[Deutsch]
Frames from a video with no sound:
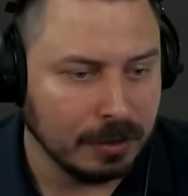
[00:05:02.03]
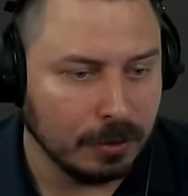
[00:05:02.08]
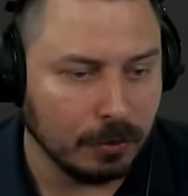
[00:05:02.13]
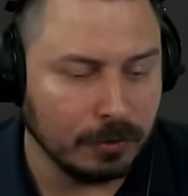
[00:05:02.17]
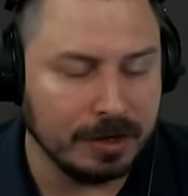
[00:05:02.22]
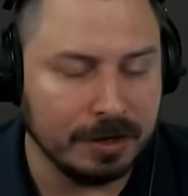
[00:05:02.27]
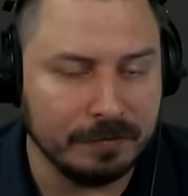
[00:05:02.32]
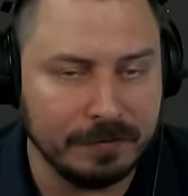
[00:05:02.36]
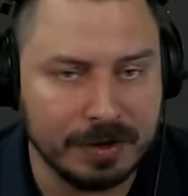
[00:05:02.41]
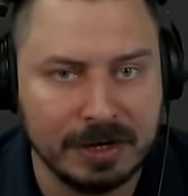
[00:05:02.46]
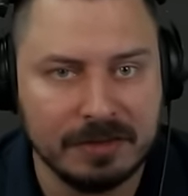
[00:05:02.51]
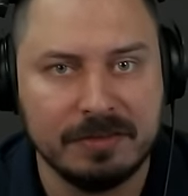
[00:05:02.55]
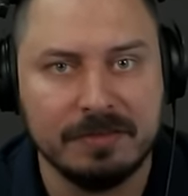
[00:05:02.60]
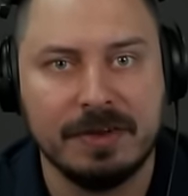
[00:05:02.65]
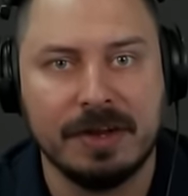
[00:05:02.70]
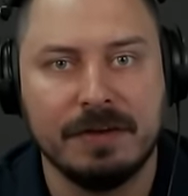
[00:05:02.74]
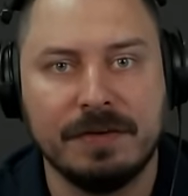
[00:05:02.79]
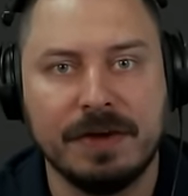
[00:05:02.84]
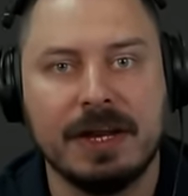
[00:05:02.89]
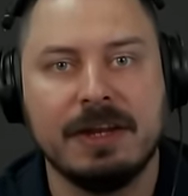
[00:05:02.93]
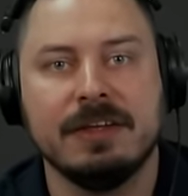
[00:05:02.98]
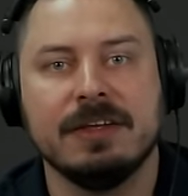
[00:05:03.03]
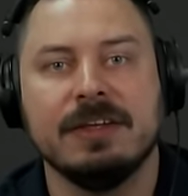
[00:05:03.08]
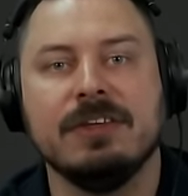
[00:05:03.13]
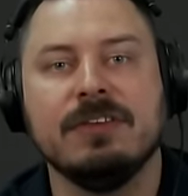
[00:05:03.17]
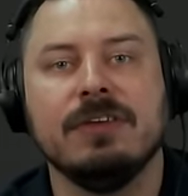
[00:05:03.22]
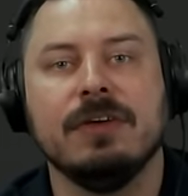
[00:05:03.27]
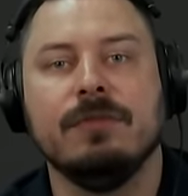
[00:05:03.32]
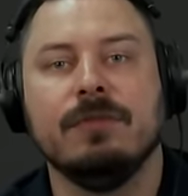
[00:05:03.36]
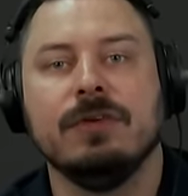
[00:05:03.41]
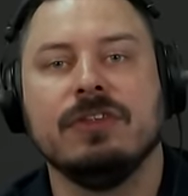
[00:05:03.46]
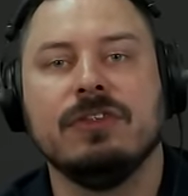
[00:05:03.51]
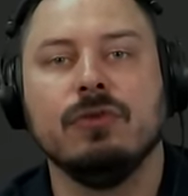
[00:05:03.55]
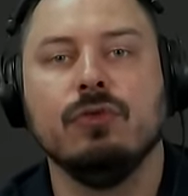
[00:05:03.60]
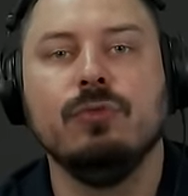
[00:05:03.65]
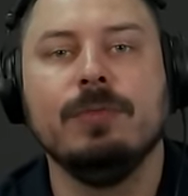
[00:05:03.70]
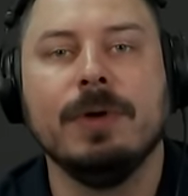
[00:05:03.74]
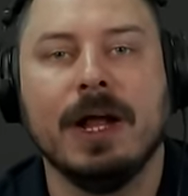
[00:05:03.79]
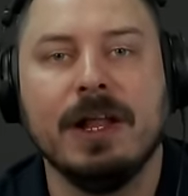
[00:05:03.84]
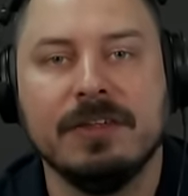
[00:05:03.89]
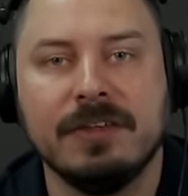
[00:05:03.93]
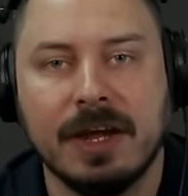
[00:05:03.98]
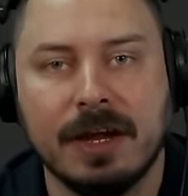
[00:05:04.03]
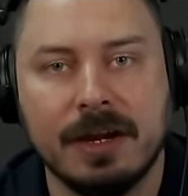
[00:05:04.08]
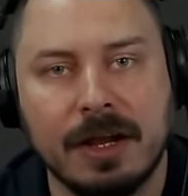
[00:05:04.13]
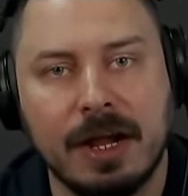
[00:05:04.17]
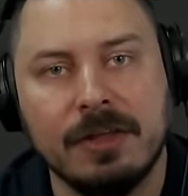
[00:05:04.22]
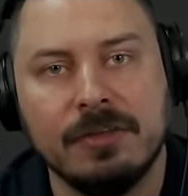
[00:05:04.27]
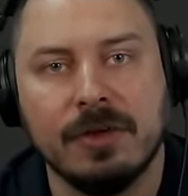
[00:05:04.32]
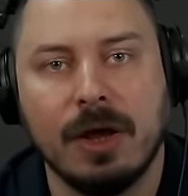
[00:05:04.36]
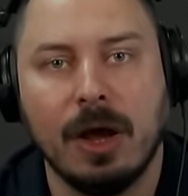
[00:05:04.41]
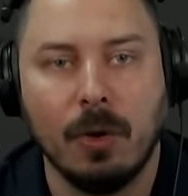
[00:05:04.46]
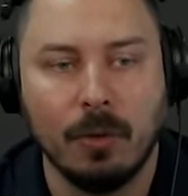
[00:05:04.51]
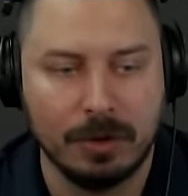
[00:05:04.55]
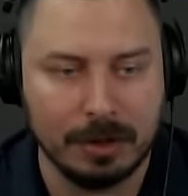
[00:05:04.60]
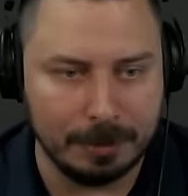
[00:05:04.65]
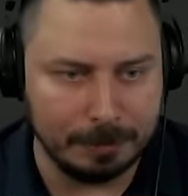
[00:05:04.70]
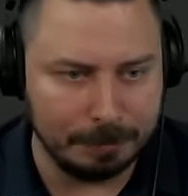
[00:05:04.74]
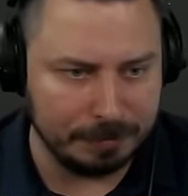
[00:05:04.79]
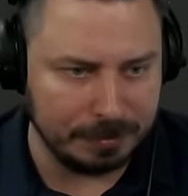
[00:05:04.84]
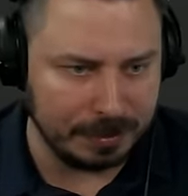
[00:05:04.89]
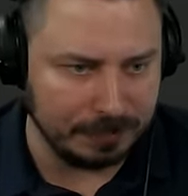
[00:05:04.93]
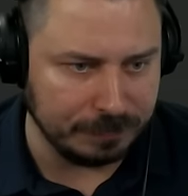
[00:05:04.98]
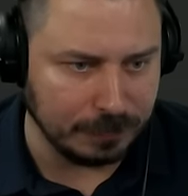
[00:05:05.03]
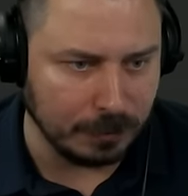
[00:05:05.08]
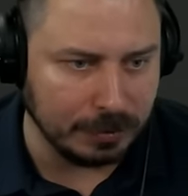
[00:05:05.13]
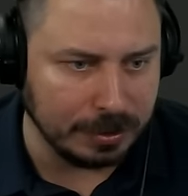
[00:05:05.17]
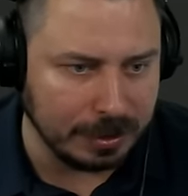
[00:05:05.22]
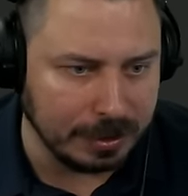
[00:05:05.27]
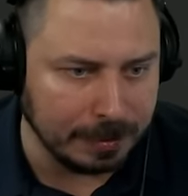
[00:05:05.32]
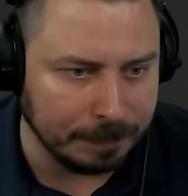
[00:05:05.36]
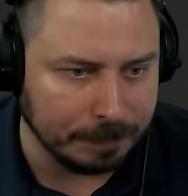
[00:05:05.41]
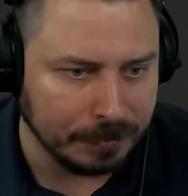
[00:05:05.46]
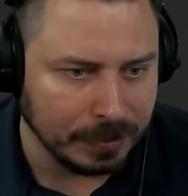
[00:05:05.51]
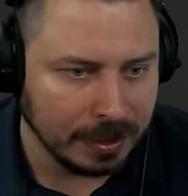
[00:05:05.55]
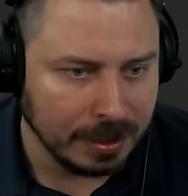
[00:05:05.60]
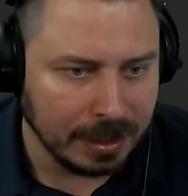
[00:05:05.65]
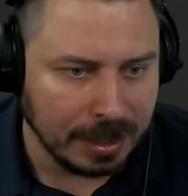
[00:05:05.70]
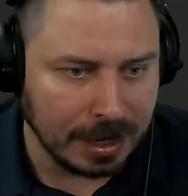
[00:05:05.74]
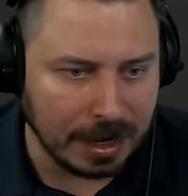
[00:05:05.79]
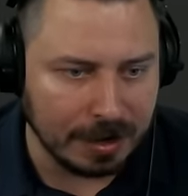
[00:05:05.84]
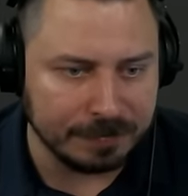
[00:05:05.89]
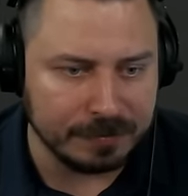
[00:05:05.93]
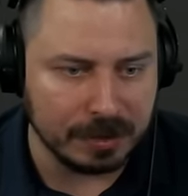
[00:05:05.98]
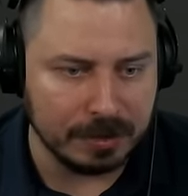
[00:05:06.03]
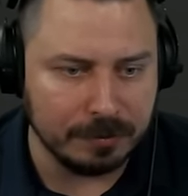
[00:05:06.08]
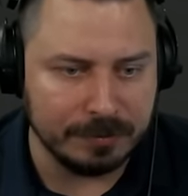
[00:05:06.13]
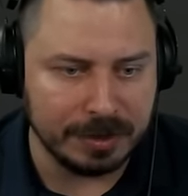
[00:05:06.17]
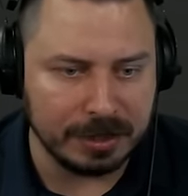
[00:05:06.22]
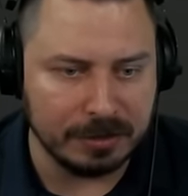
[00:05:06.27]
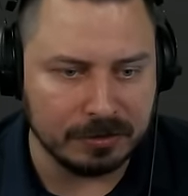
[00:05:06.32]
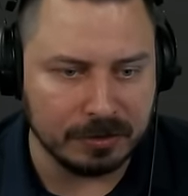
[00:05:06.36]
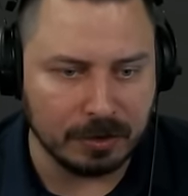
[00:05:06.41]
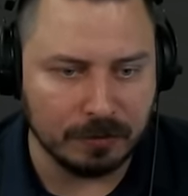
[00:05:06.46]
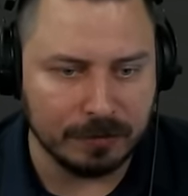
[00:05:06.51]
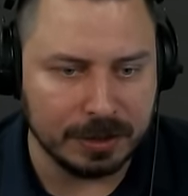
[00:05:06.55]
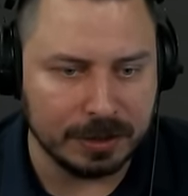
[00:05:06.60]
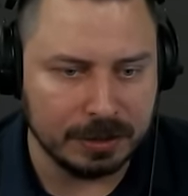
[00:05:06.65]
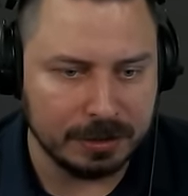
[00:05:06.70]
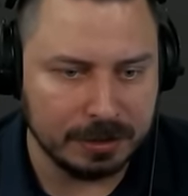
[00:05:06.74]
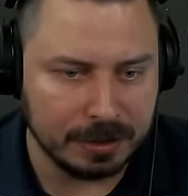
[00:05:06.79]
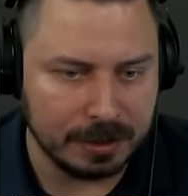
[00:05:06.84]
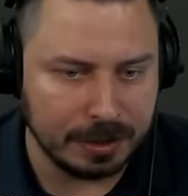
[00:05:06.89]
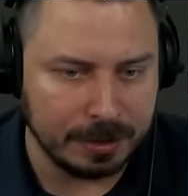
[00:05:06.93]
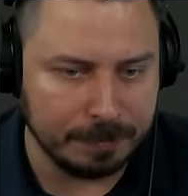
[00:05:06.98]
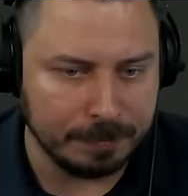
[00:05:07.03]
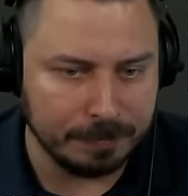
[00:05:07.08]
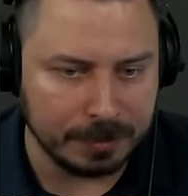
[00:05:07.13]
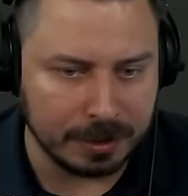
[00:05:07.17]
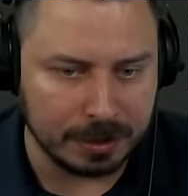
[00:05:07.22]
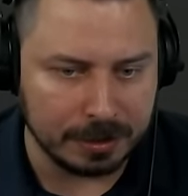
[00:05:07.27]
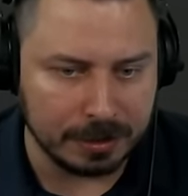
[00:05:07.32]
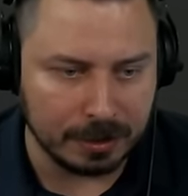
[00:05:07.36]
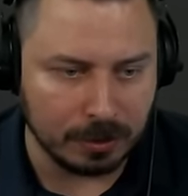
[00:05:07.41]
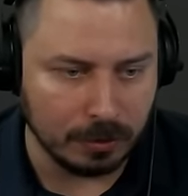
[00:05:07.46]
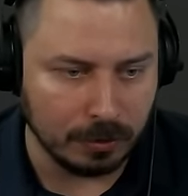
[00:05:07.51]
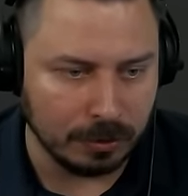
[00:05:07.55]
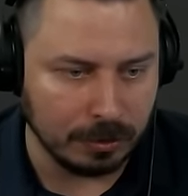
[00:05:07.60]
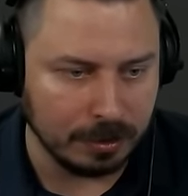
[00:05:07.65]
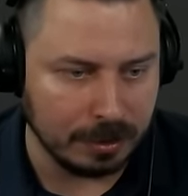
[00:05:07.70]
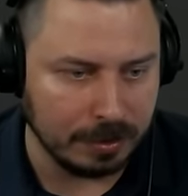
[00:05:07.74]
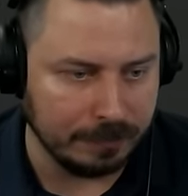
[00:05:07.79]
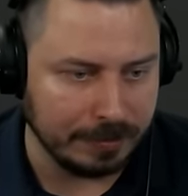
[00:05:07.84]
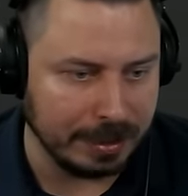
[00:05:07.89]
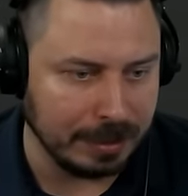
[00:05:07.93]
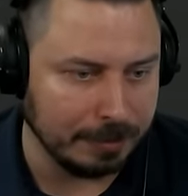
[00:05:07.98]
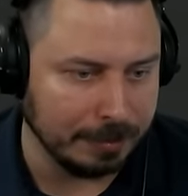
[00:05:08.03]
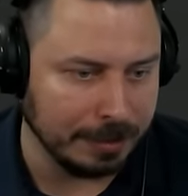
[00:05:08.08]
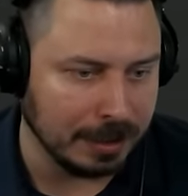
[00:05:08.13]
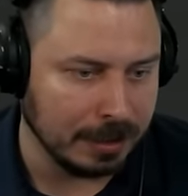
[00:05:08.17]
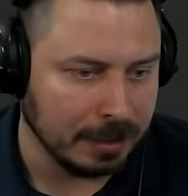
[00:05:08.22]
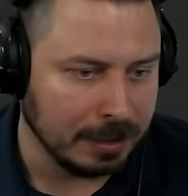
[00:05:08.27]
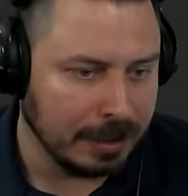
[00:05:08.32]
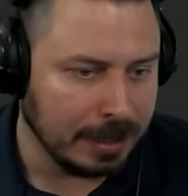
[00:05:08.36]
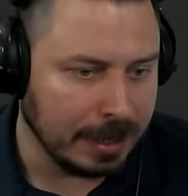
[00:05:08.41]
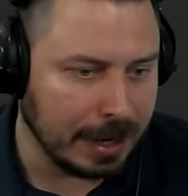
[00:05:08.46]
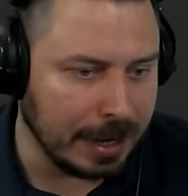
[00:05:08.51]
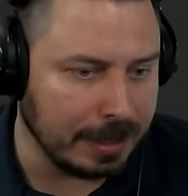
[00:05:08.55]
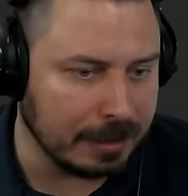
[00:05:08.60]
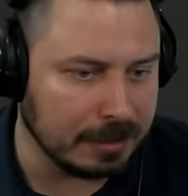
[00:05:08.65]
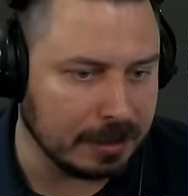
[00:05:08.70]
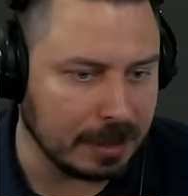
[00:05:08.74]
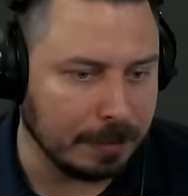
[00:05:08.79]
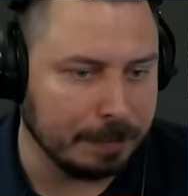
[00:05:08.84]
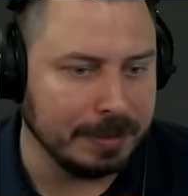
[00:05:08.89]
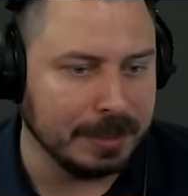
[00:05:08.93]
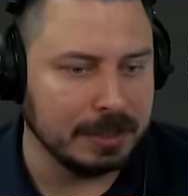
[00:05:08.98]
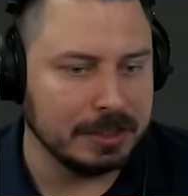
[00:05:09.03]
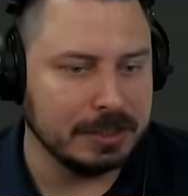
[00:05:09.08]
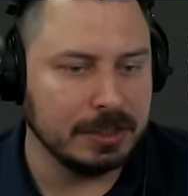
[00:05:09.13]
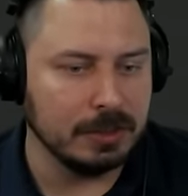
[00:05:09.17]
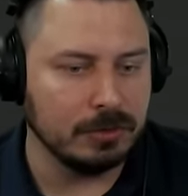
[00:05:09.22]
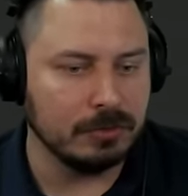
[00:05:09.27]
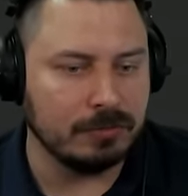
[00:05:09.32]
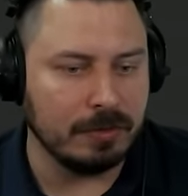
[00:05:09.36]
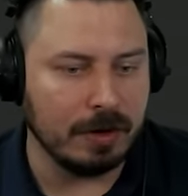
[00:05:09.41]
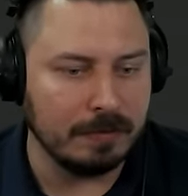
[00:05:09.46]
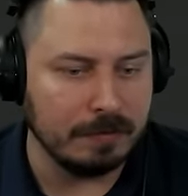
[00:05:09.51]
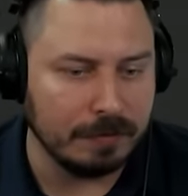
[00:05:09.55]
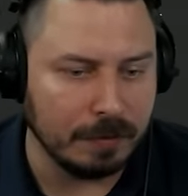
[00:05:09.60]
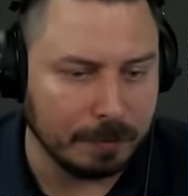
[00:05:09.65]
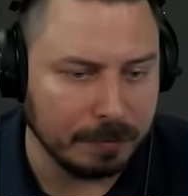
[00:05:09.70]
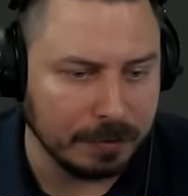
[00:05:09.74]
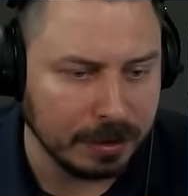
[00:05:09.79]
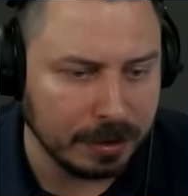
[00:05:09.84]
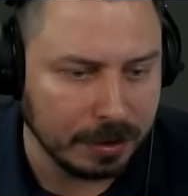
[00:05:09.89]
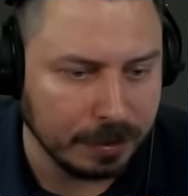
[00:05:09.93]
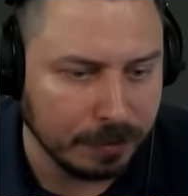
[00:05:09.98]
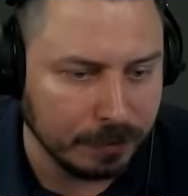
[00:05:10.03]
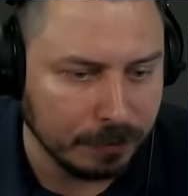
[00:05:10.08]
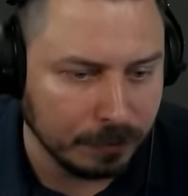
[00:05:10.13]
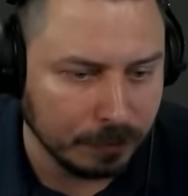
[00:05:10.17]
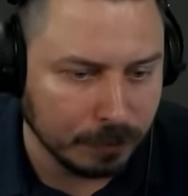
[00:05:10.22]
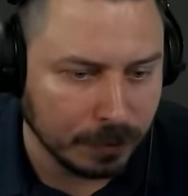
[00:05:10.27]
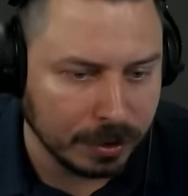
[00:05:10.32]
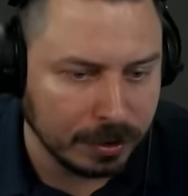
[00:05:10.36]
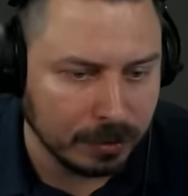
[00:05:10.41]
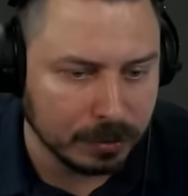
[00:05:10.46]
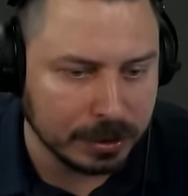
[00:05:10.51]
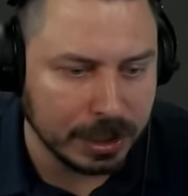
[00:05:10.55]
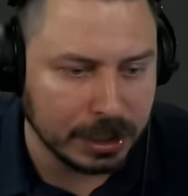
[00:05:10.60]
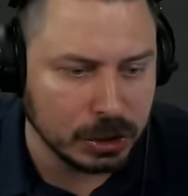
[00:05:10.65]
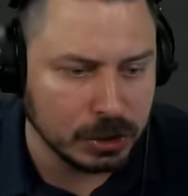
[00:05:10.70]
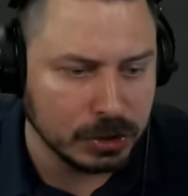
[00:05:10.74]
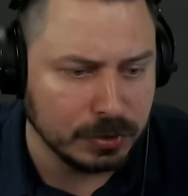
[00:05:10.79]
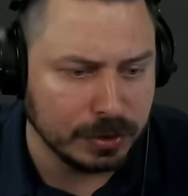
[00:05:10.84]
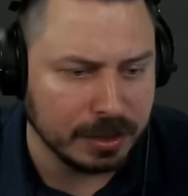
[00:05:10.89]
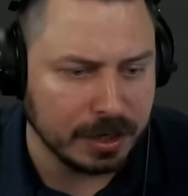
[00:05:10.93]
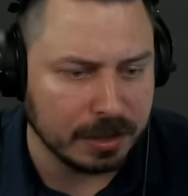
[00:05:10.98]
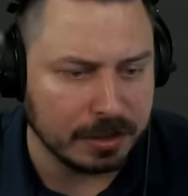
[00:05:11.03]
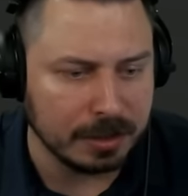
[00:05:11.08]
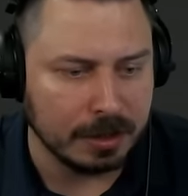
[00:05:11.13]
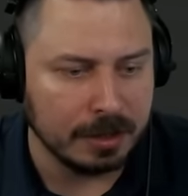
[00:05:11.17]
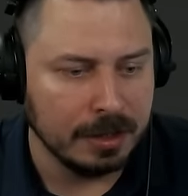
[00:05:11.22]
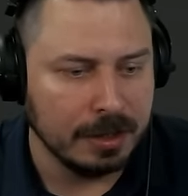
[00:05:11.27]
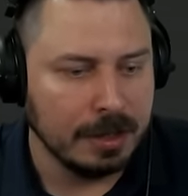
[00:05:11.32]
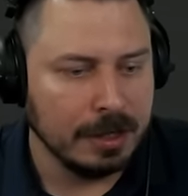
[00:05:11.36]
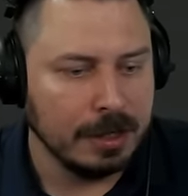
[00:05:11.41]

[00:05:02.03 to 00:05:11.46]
Und wenn das Event fertig ist, wird es überall sein, also auch im PvE. After the event is over, ja hier, all available added the ability to travel from uh, one location to another.